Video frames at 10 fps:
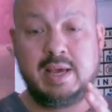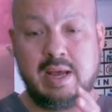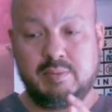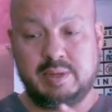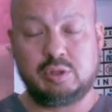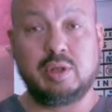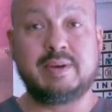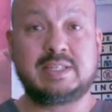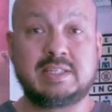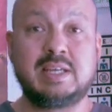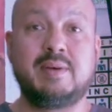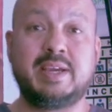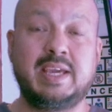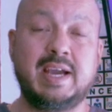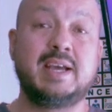al momento de vaciarse la
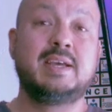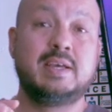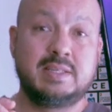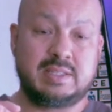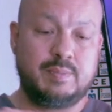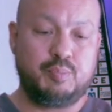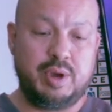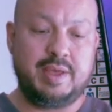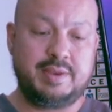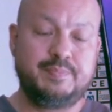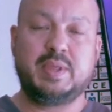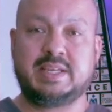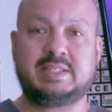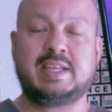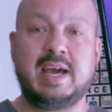vejiga, se pueden
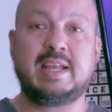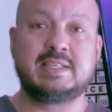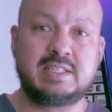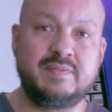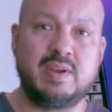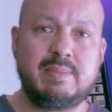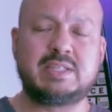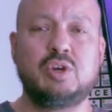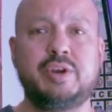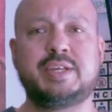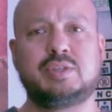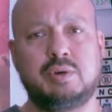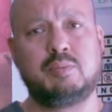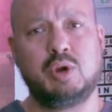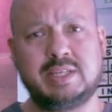estirar esas inflamaciones
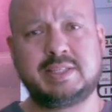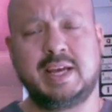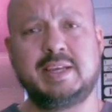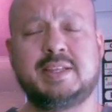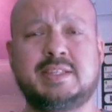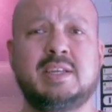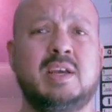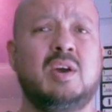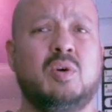o molestar y decir,